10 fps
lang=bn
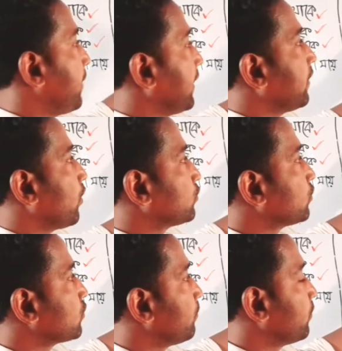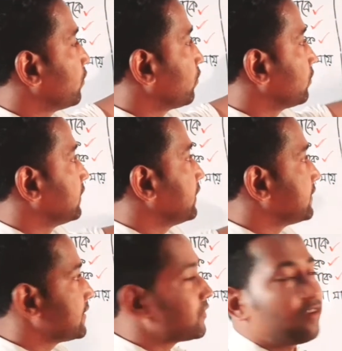বাক্যের অর্থ সম্পন্ন করতে
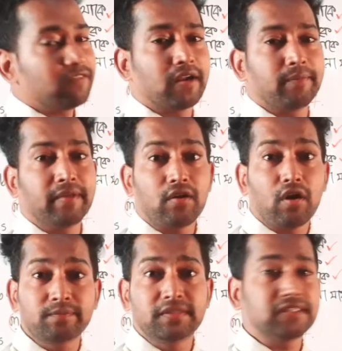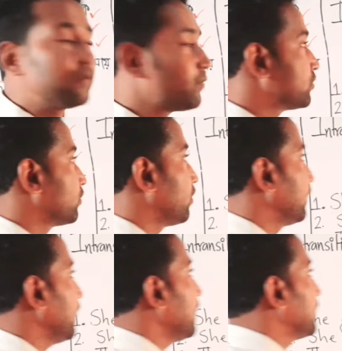যে সকল ভার্বের অবজেক্টের প্রয়োজন হয় না